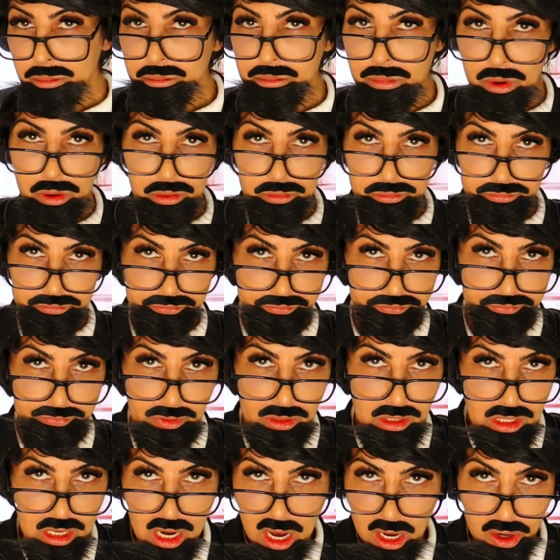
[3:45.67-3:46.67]
Bom,
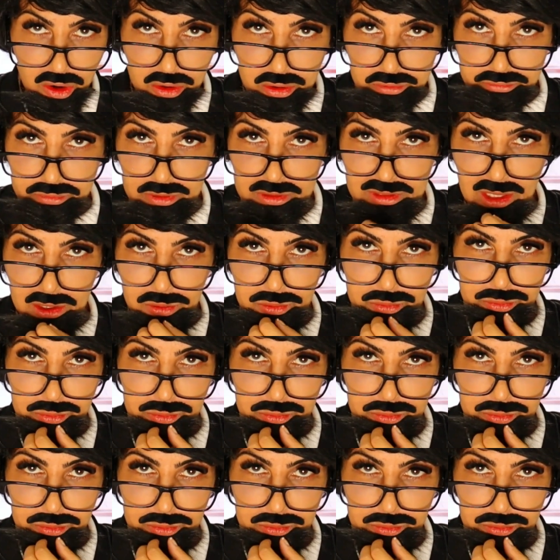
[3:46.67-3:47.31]
agora eu vou lá na